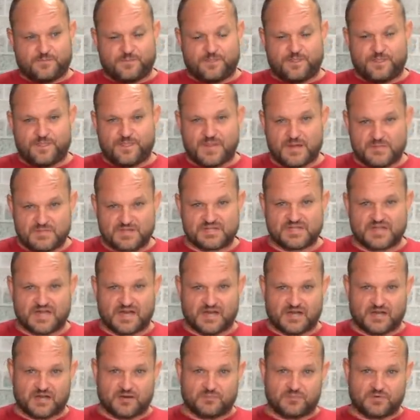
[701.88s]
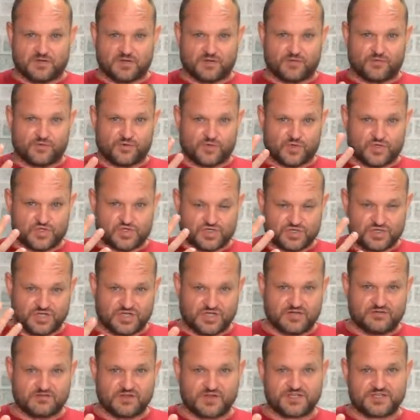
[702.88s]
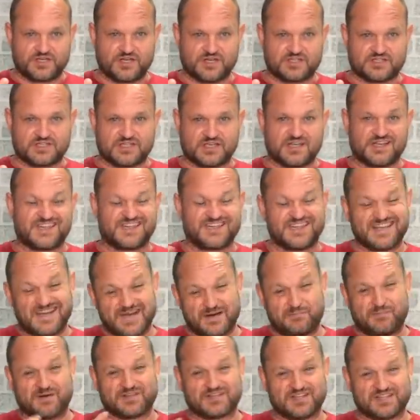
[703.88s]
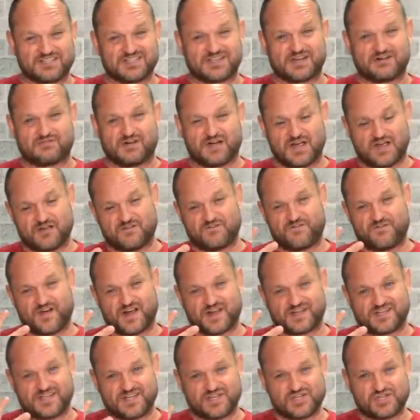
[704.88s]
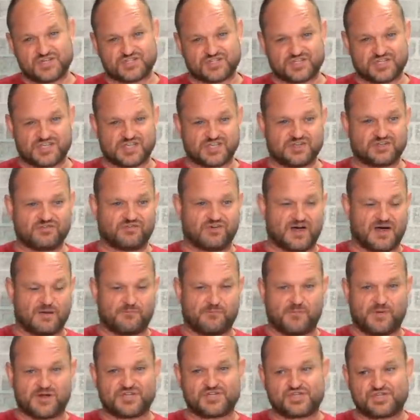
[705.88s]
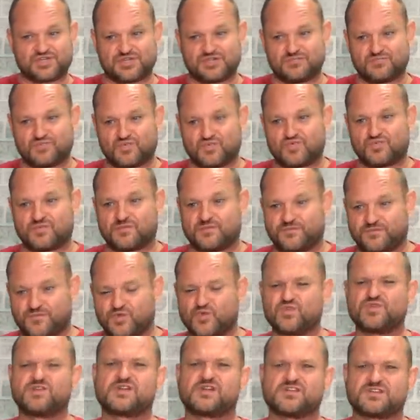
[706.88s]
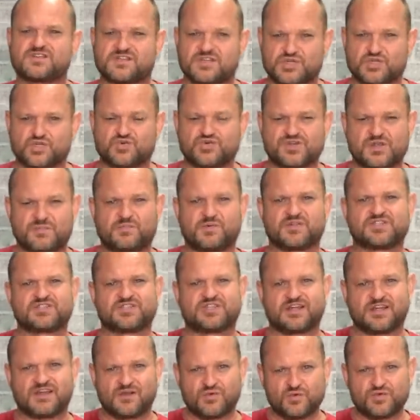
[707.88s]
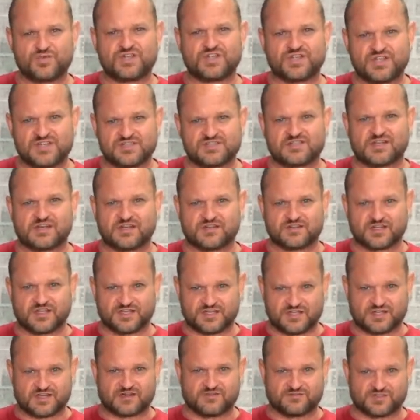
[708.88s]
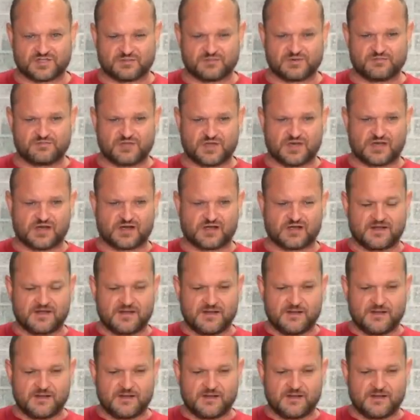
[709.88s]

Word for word: номинальных было у нее 4 владельца. Я подозреваю фактических 2. Почему? Ну, не расскажу. Непростые люди ездили на этих автомобилях.